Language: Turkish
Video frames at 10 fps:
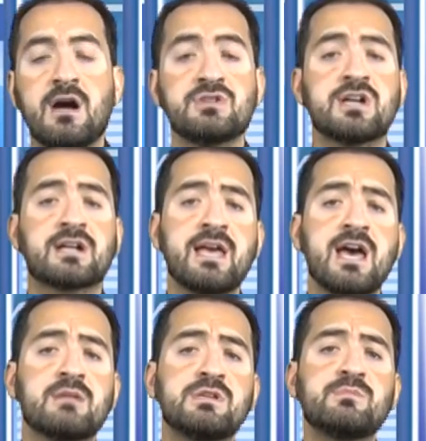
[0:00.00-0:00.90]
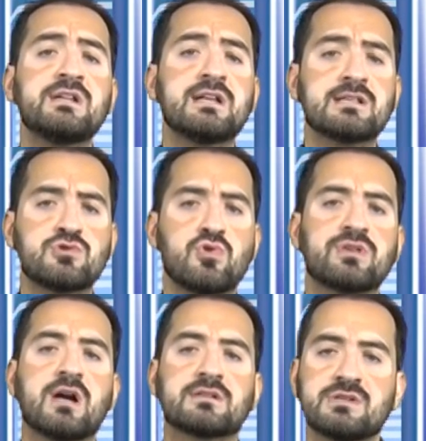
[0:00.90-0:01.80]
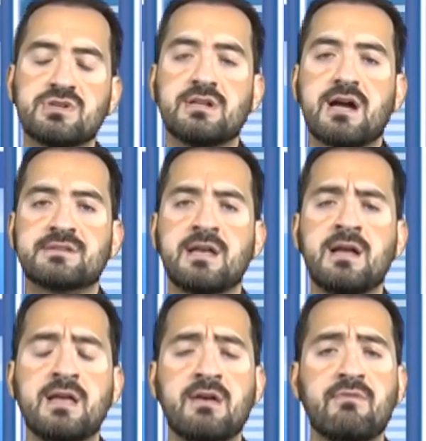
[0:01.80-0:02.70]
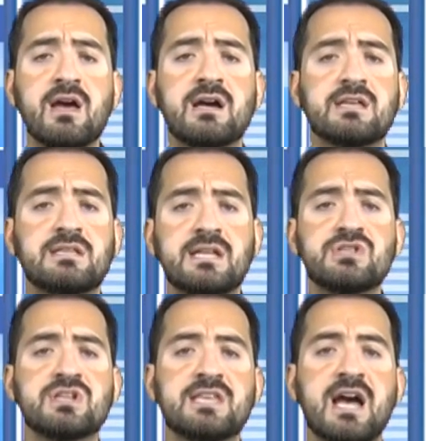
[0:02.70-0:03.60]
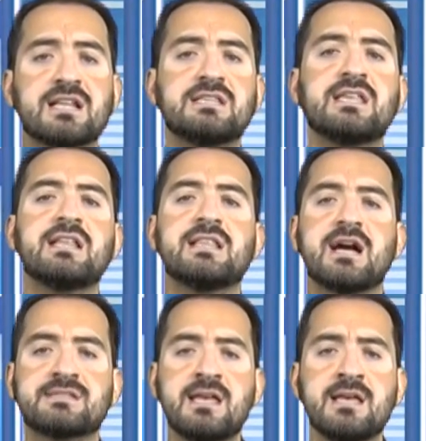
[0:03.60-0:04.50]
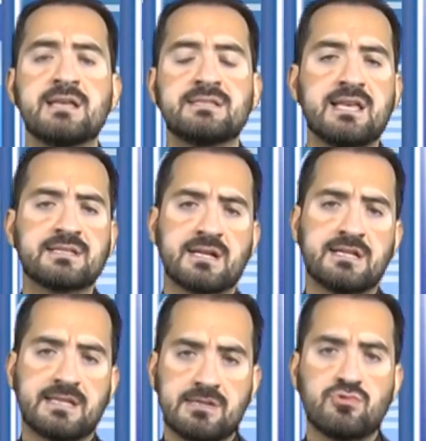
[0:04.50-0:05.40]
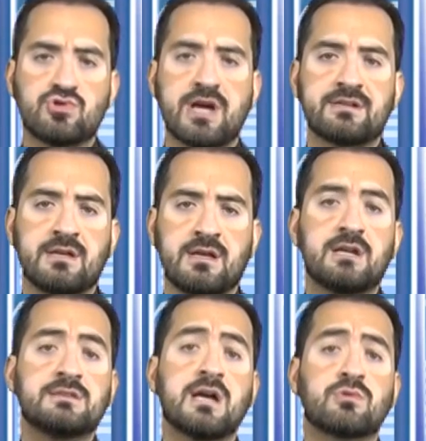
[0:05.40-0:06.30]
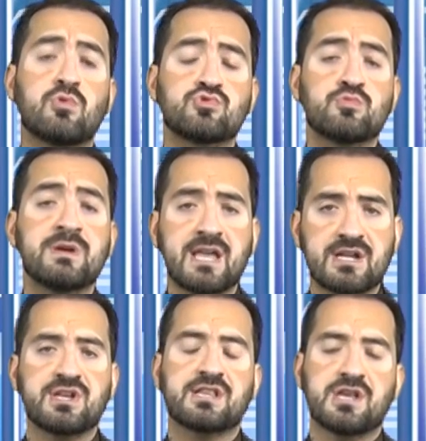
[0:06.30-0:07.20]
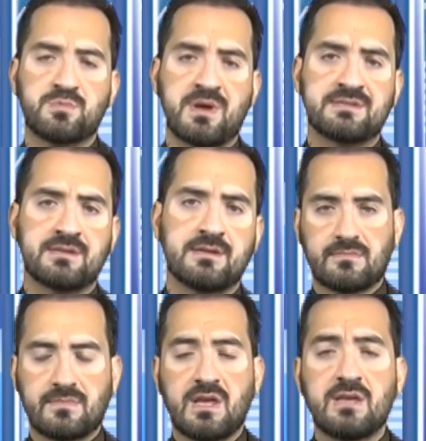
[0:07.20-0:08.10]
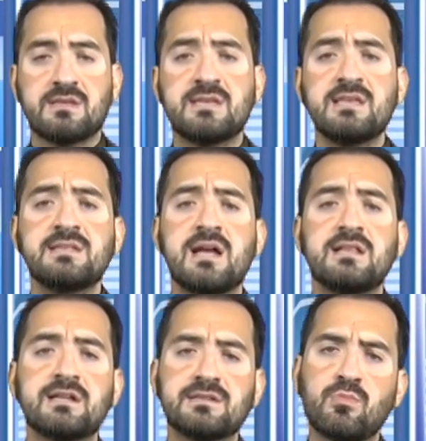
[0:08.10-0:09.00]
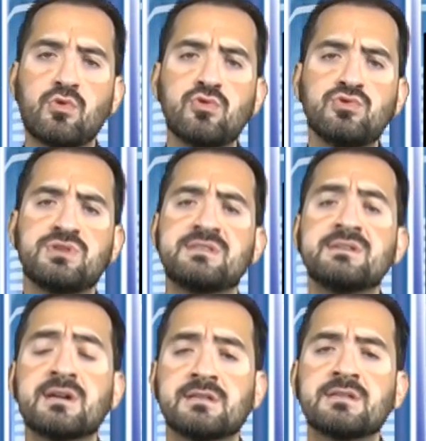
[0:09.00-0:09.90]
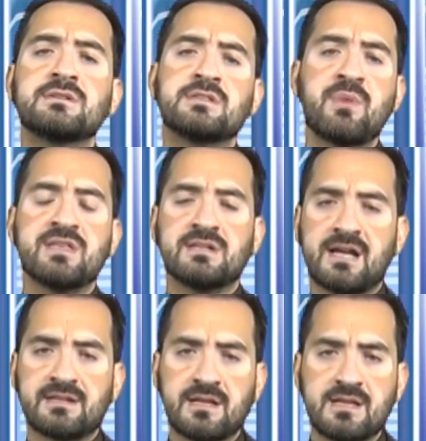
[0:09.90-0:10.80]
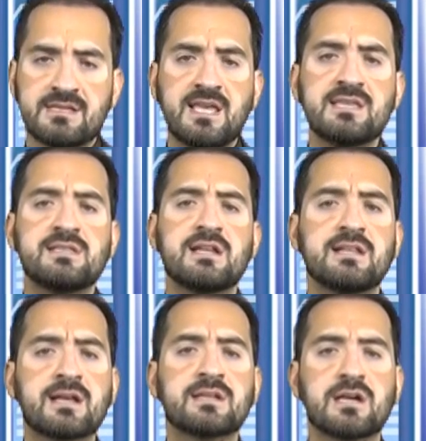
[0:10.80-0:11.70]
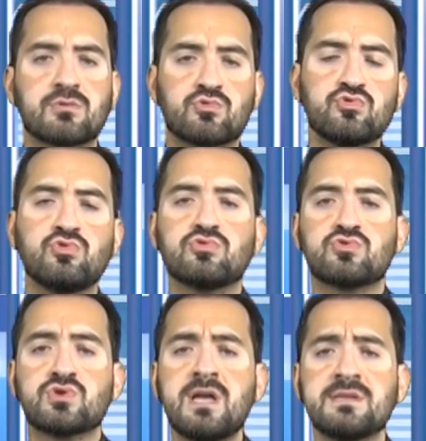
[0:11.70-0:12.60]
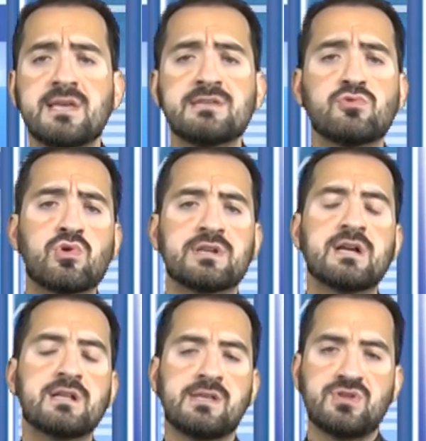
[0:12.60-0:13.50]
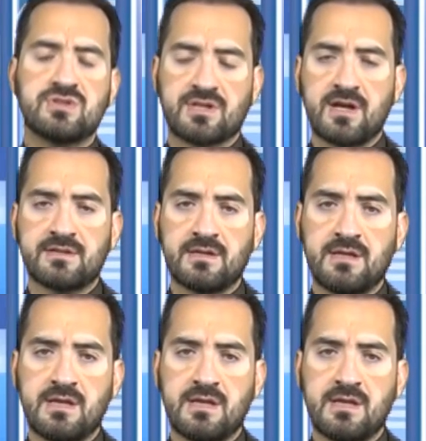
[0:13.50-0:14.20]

Ancak eğer birbirlerine çok yaklaşırlarsa veya yeterince gergin değillerse ses kalitesi düşer. Hatta konuşma gerçekleşmez. Ses tellerinin boyu sesin kalınlığını belirler. Ses teli ne kadar uzun olursa ses o kadar ince çıkar.